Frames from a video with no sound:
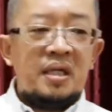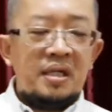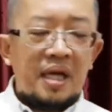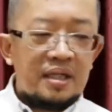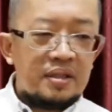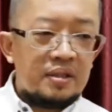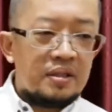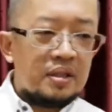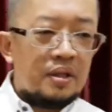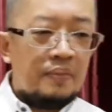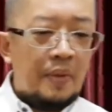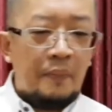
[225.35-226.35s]
yang
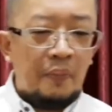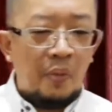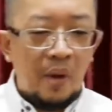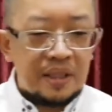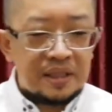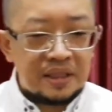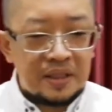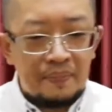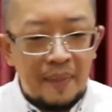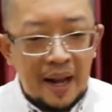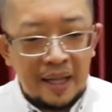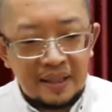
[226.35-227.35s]
membuat
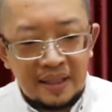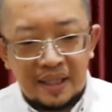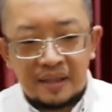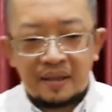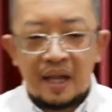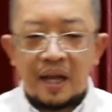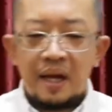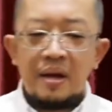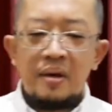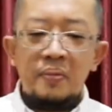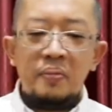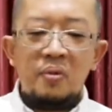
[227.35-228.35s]
semangat kita
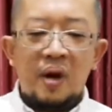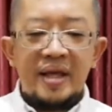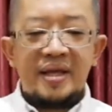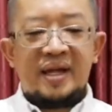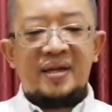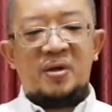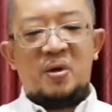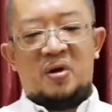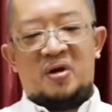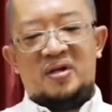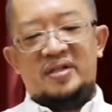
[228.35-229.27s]
mulai kendor.